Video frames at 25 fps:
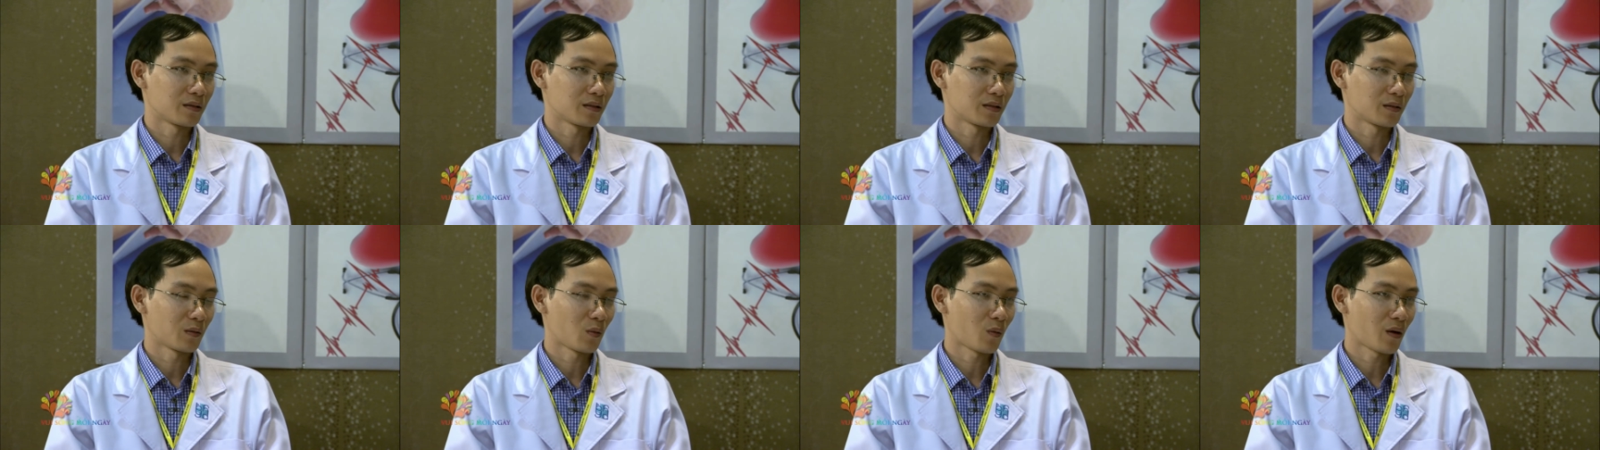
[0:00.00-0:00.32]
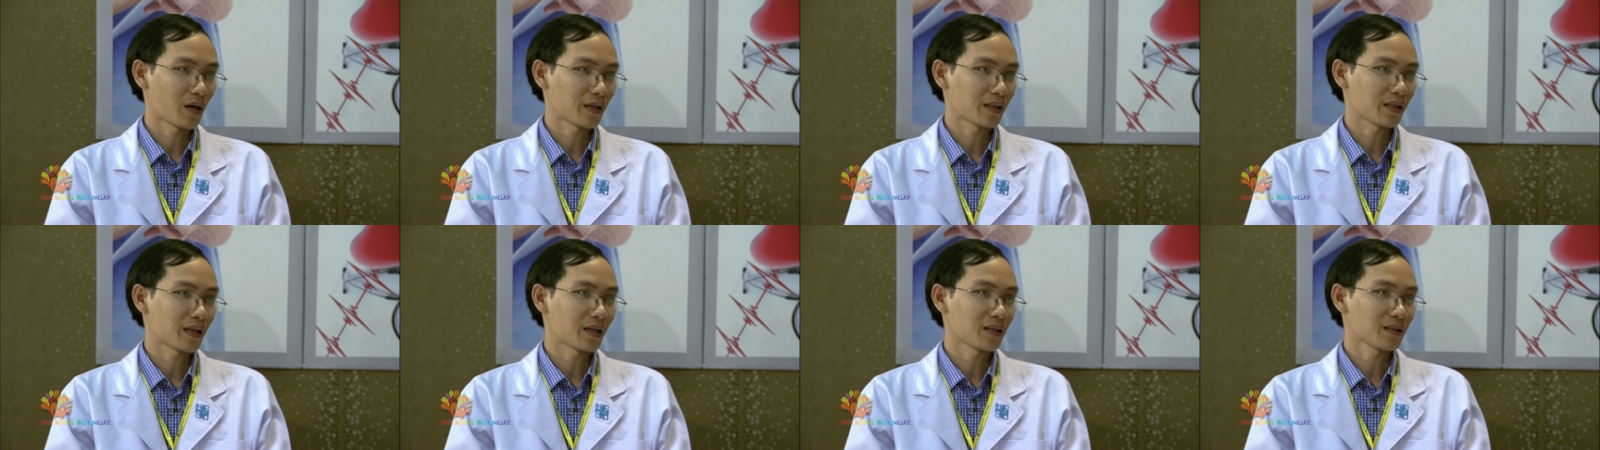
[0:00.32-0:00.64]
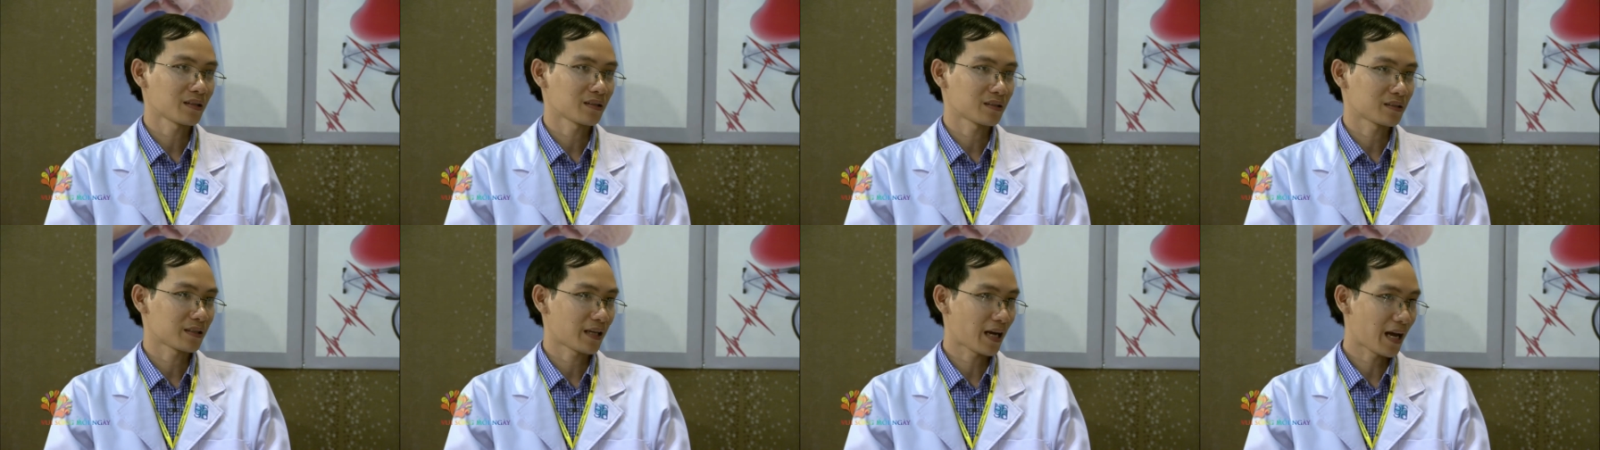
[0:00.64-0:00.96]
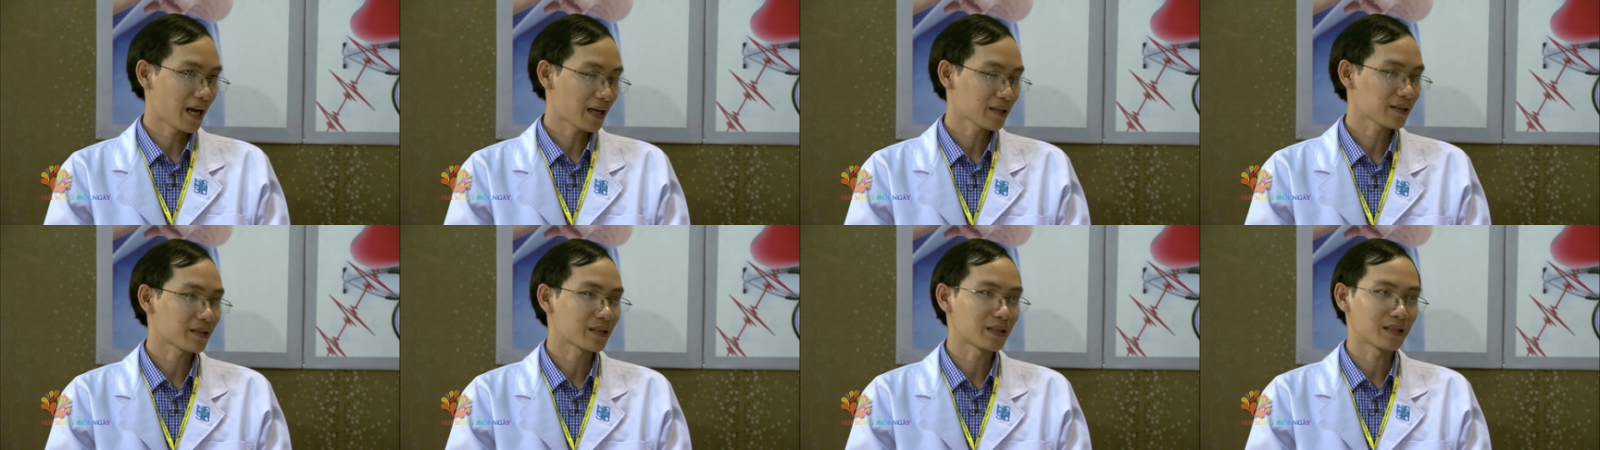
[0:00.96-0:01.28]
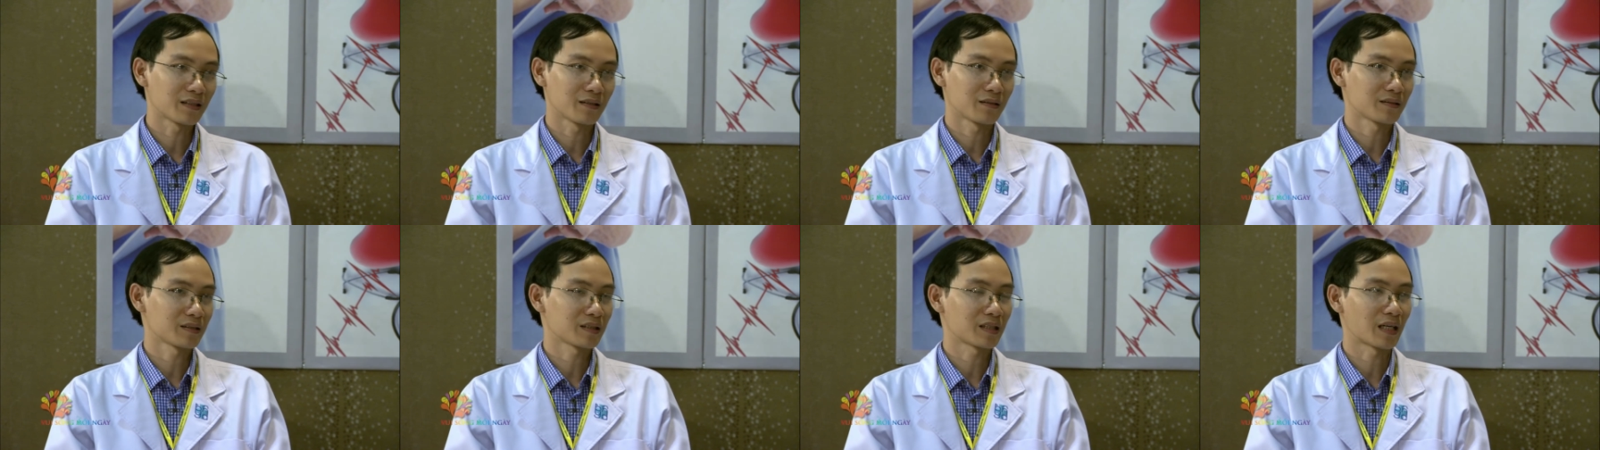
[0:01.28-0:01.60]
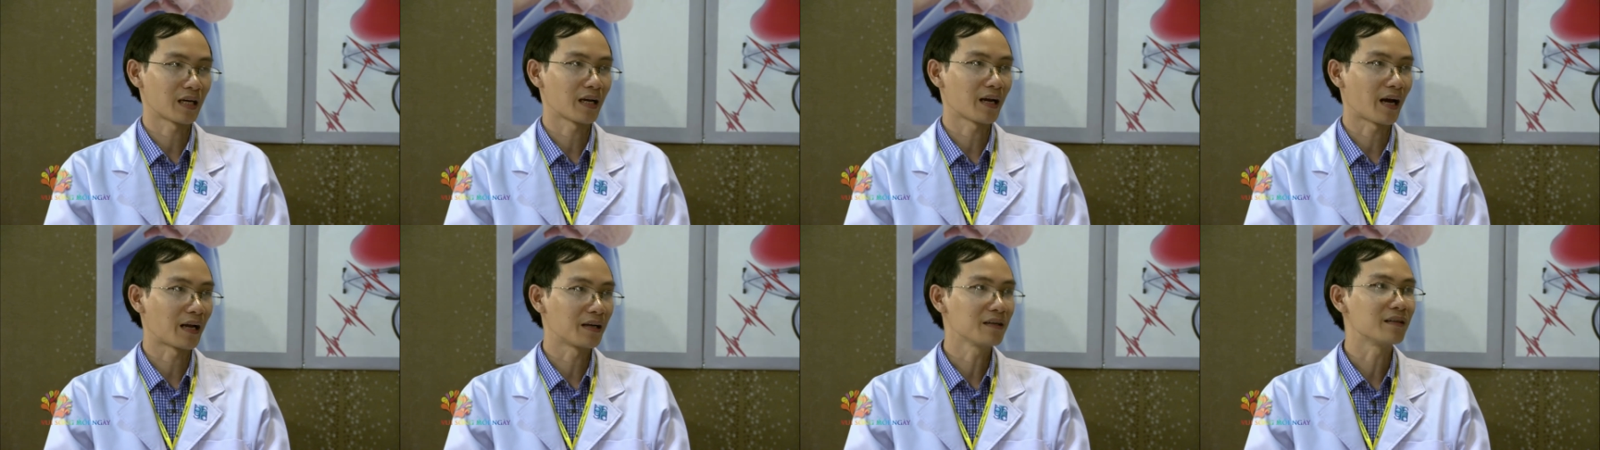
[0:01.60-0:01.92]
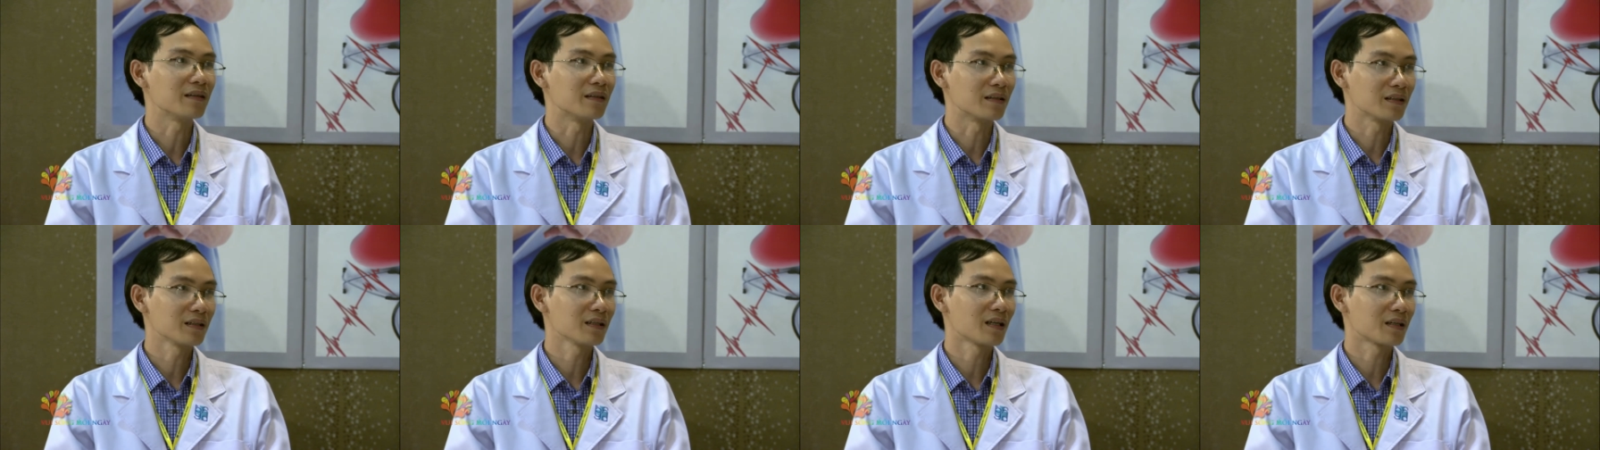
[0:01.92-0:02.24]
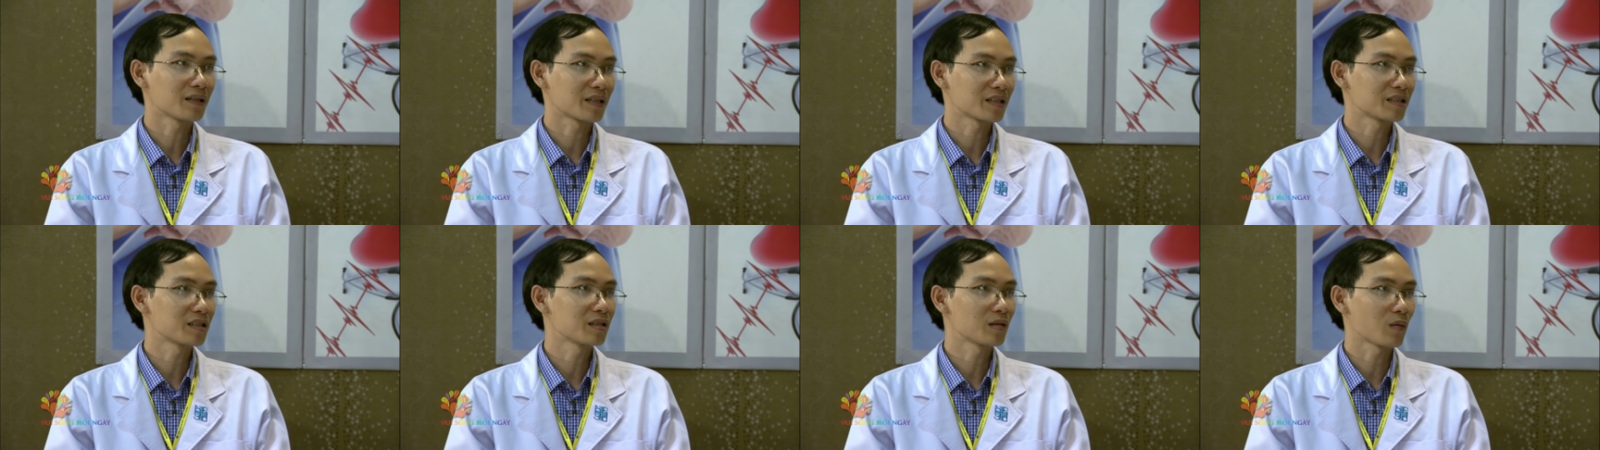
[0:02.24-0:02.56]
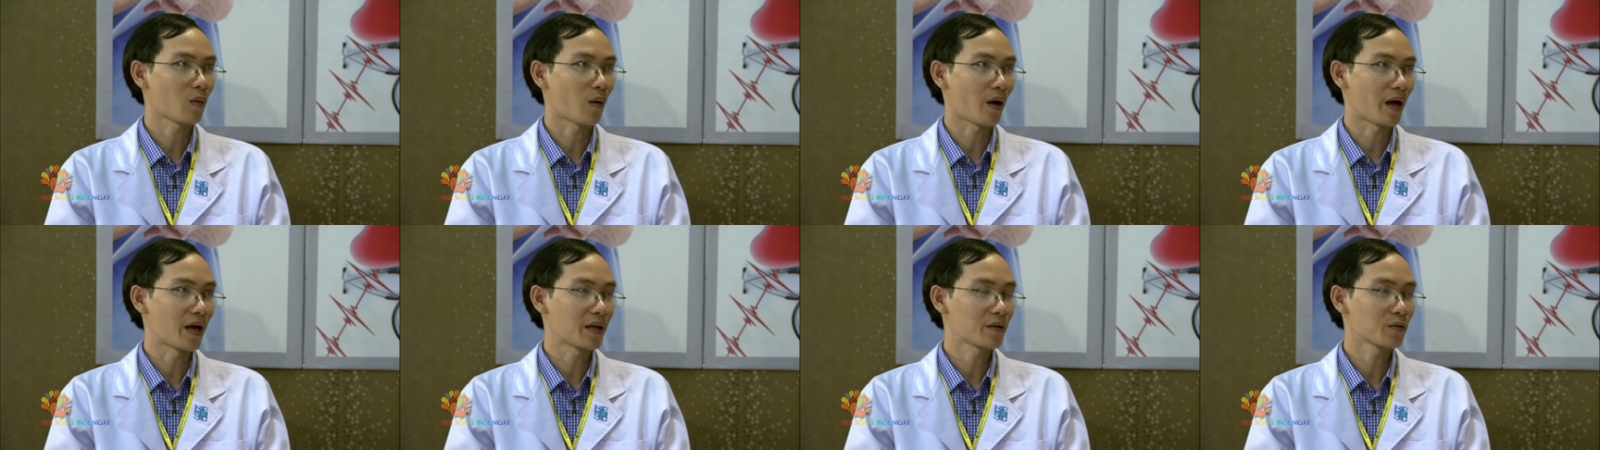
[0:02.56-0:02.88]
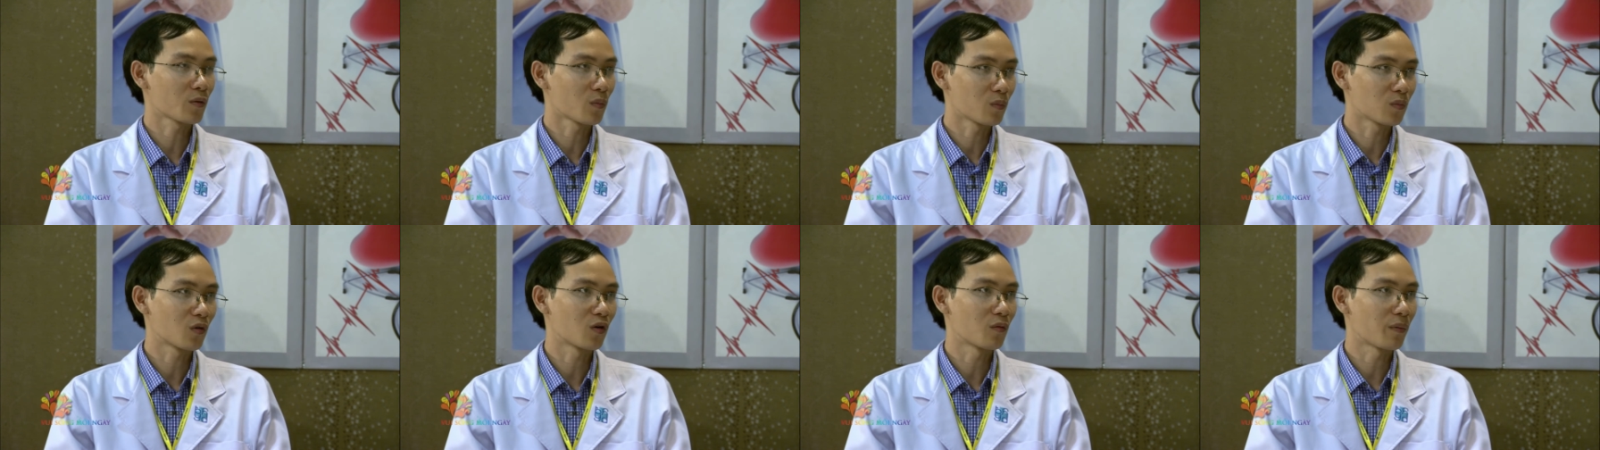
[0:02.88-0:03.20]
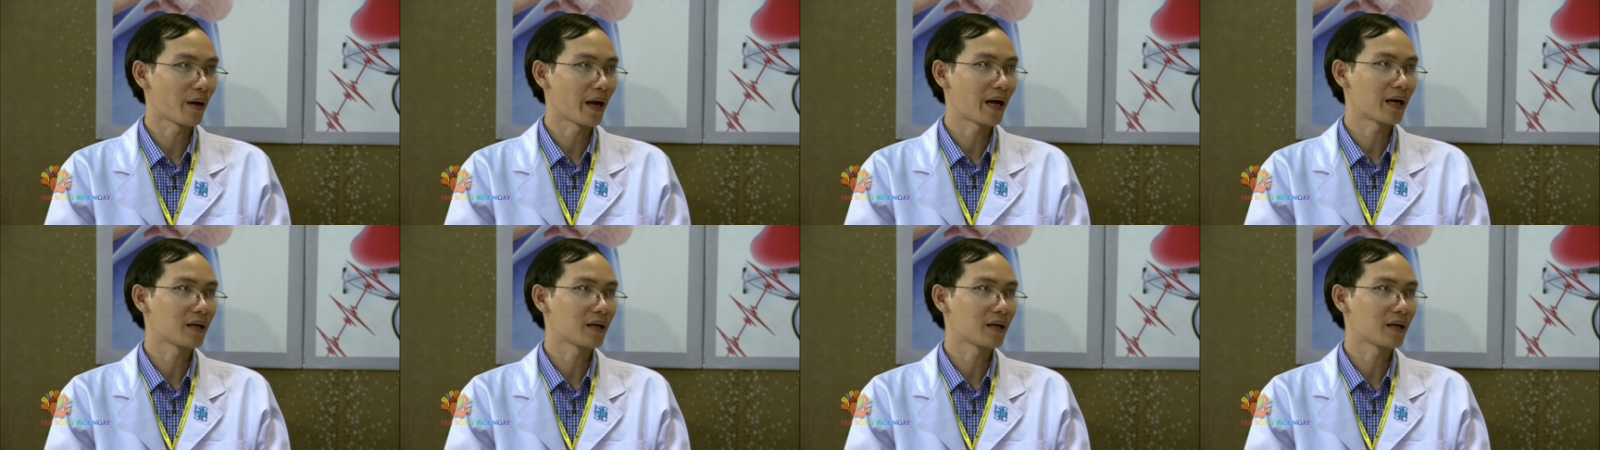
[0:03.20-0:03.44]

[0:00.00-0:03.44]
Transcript: qua tháng khác thì nó sẽ ảnh hưởng lên cái sức khỏe chung của bé.